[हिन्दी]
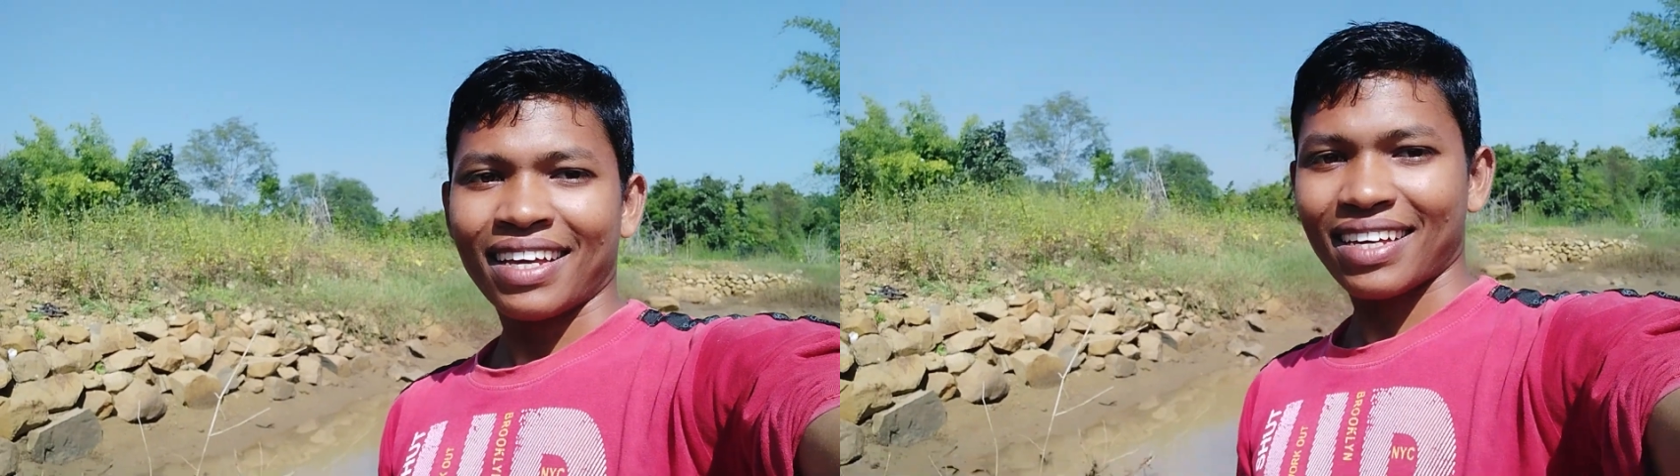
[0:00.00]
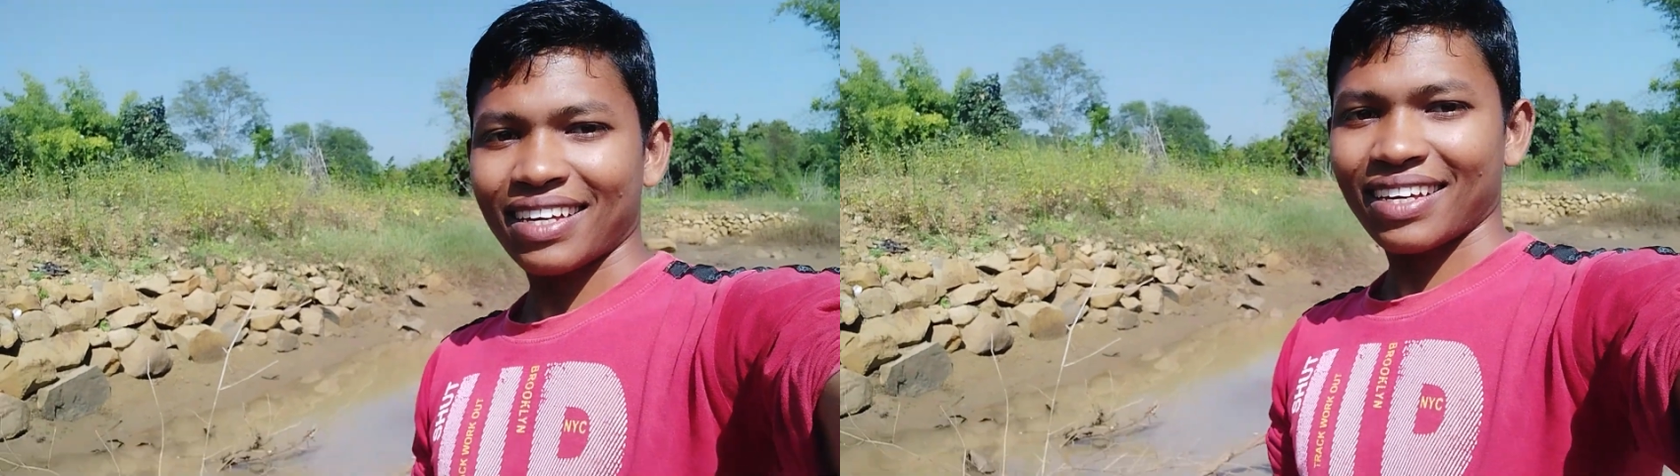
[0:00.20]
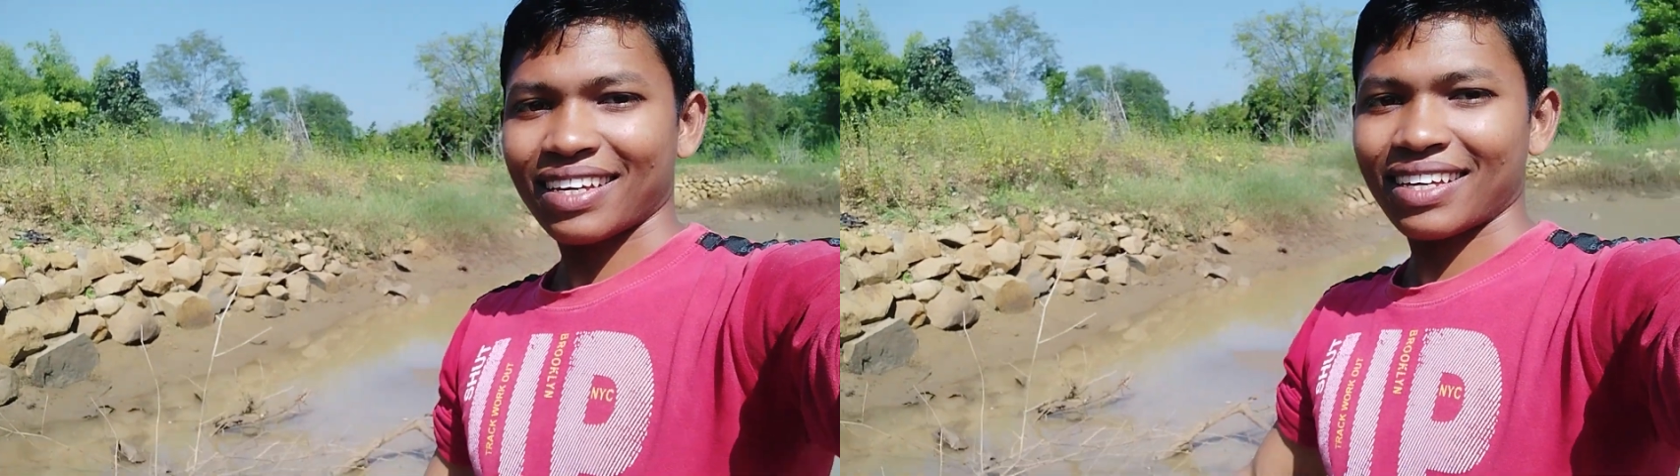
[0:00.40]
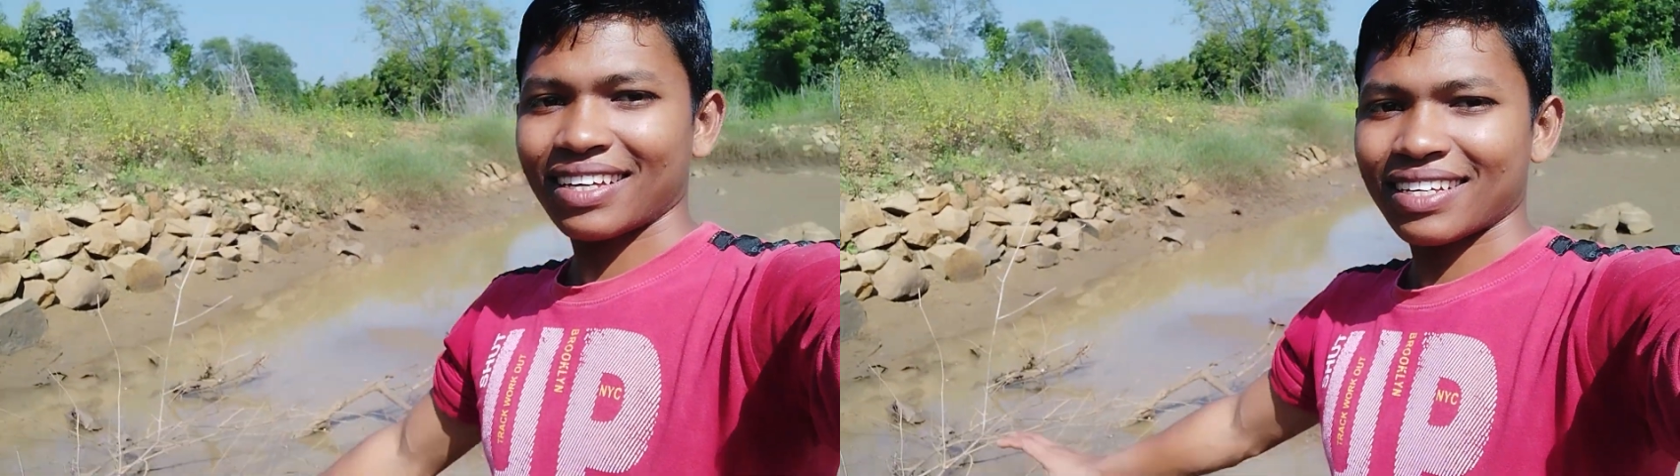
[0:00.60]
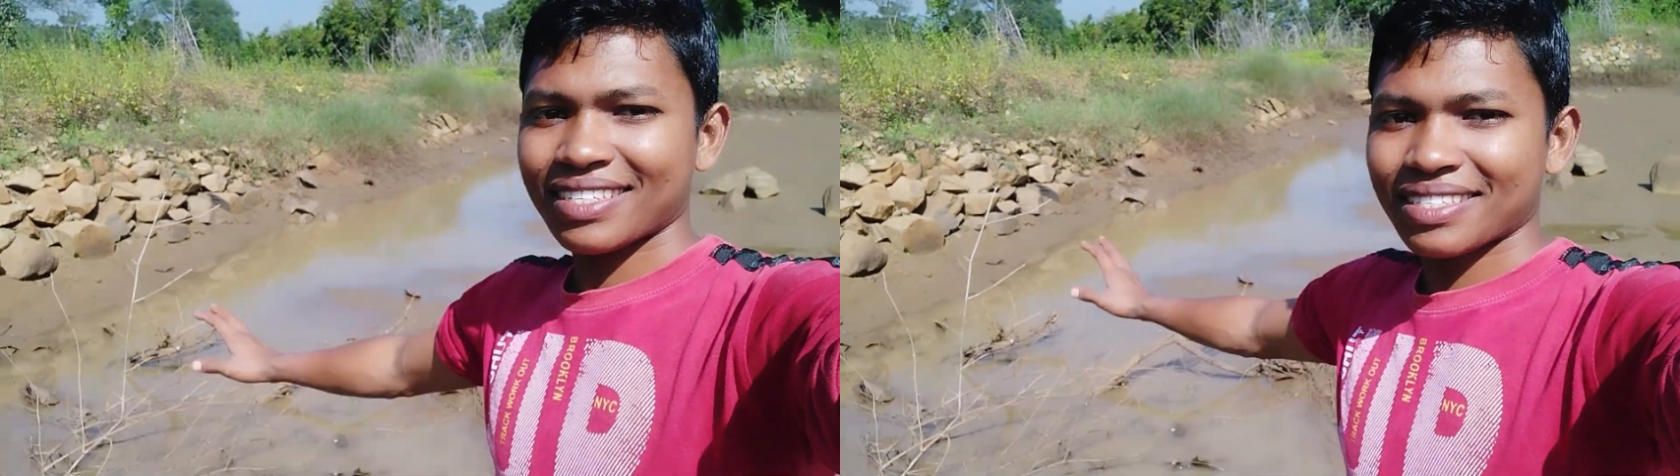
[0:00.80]
कि
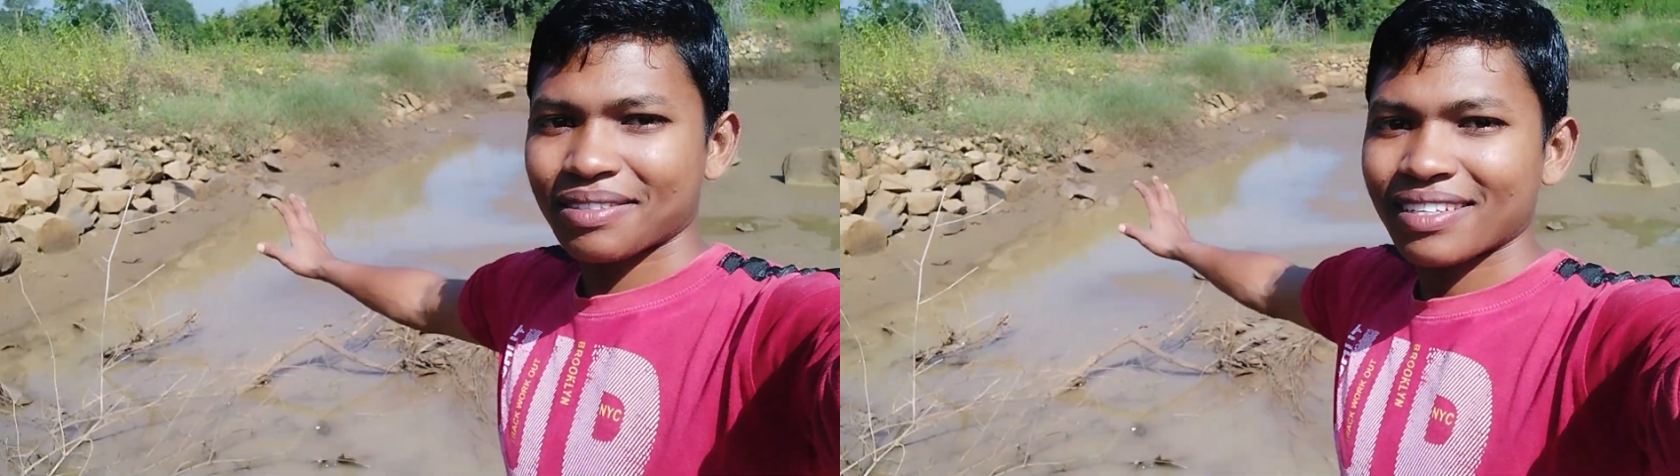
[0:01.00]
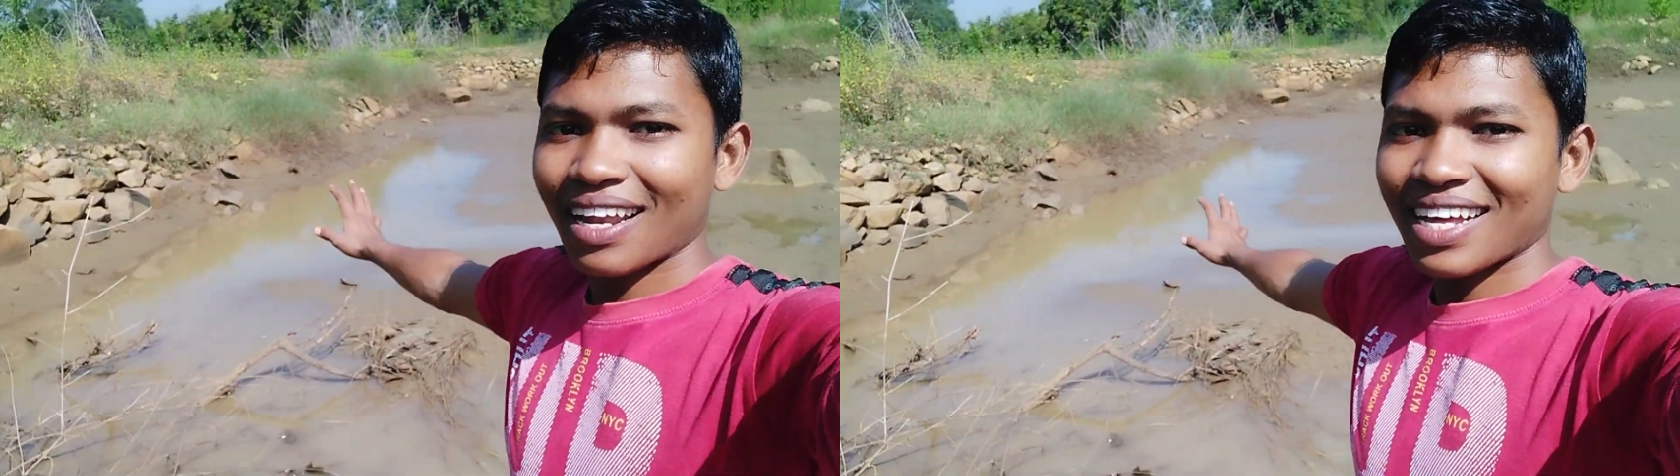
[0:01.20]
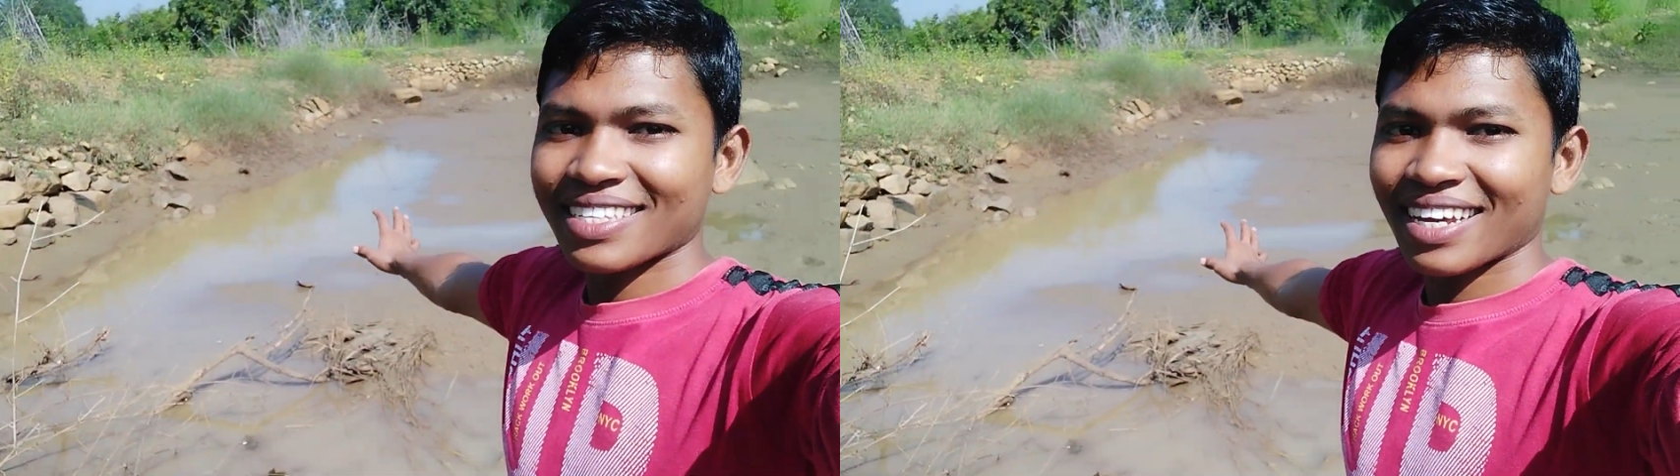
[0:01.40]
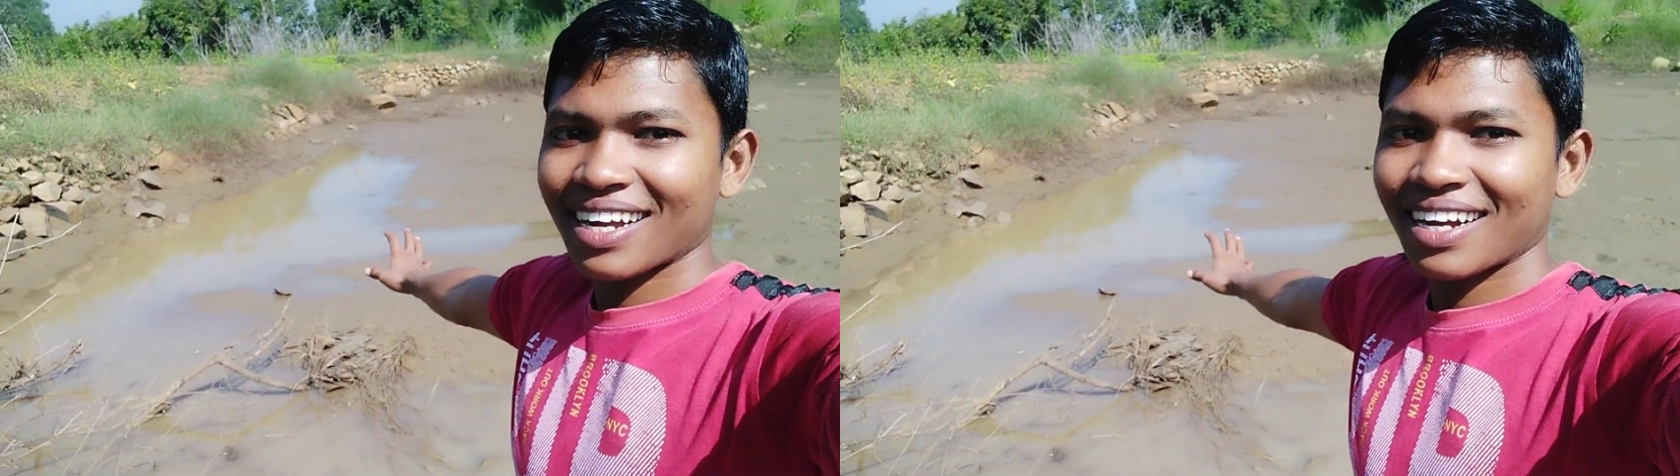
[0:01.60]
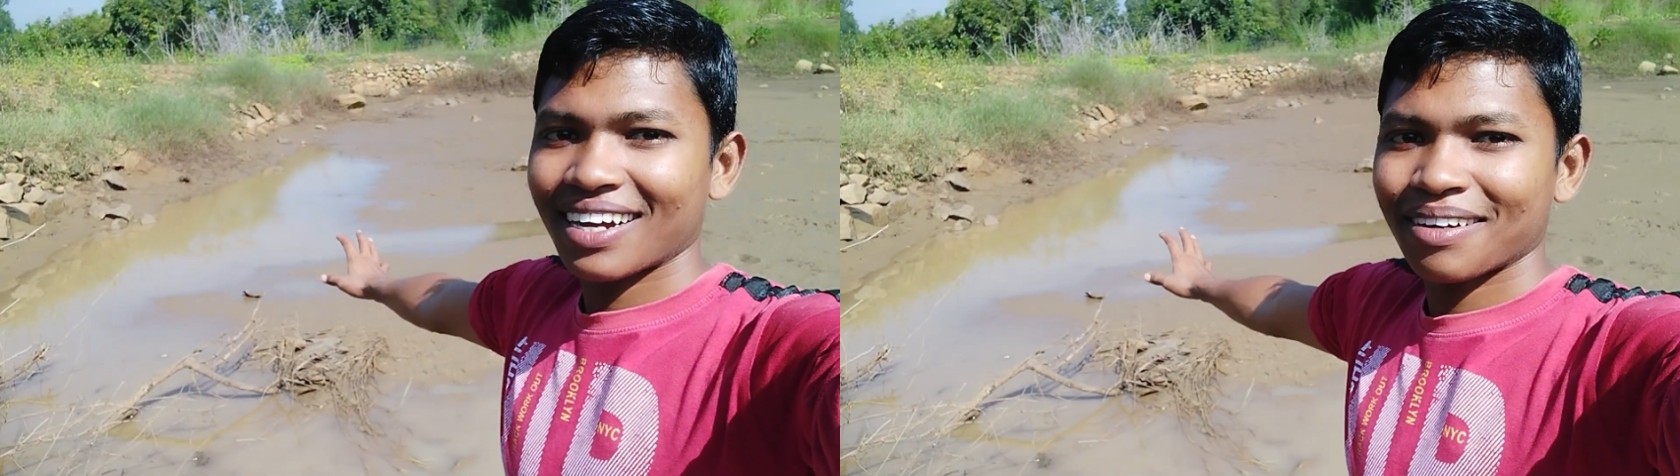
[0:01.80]
इस जलाशय का